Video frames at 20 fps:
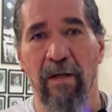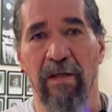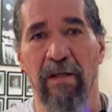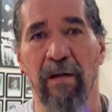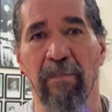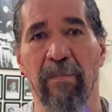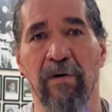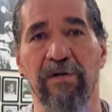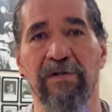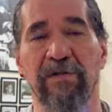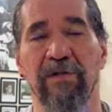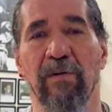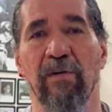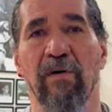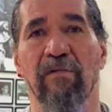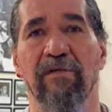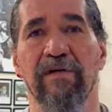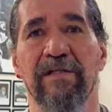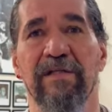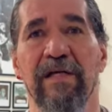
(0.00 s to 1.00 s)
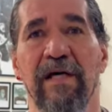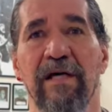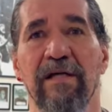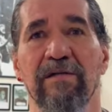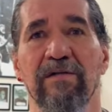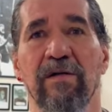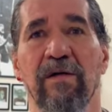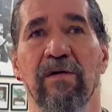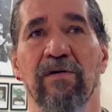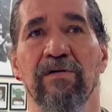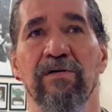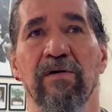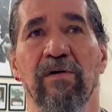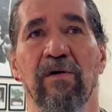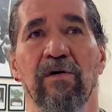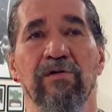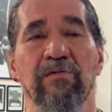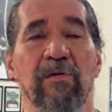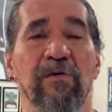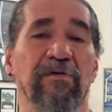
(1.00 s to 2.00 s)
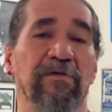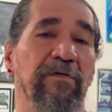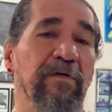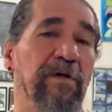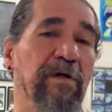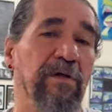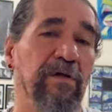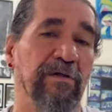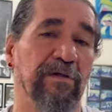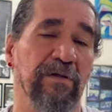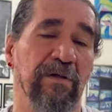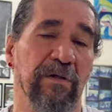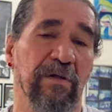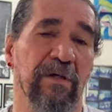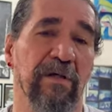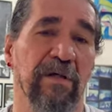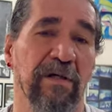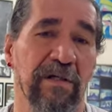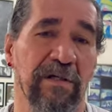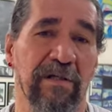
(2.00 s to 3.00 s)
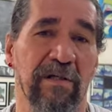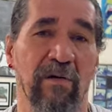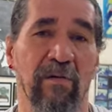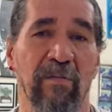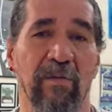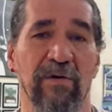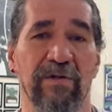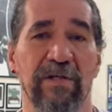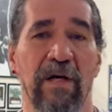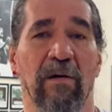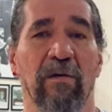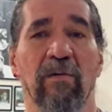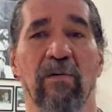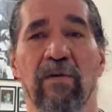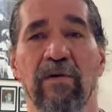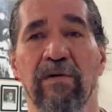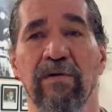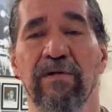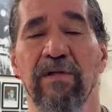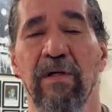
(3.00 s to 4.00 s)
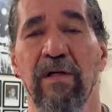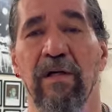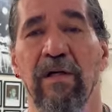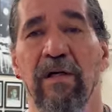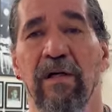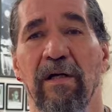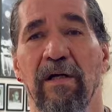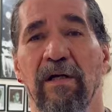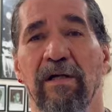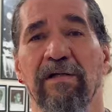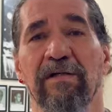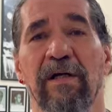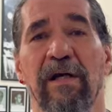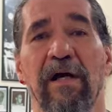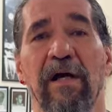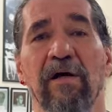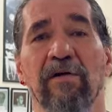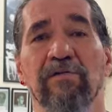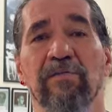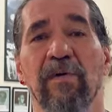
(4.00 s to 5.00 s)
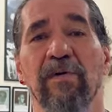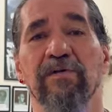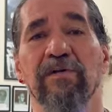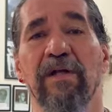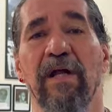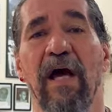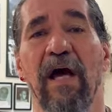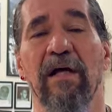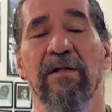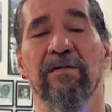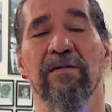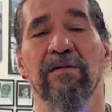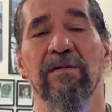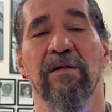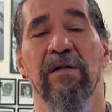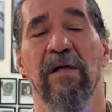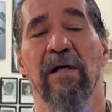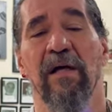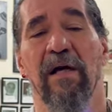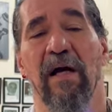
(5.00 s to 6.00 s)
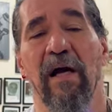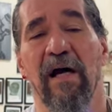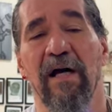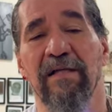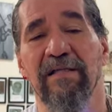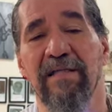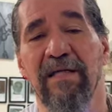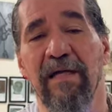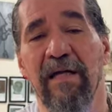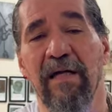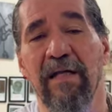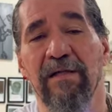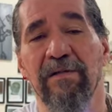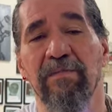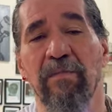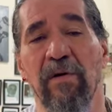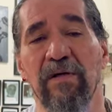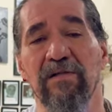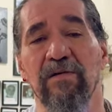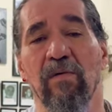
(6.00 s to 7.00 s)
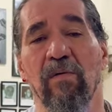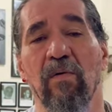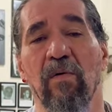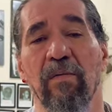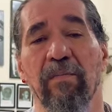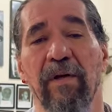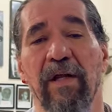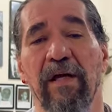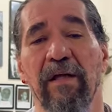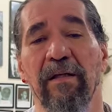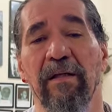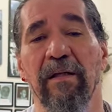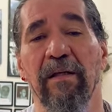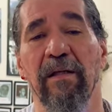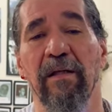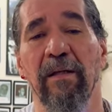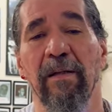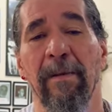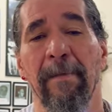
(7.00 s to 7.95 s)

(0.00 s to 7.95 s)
Depois digo a vocês o que eu digo aos meus filhos, são meus alunos, e direi aos meus netos, assim que eles possam compreender.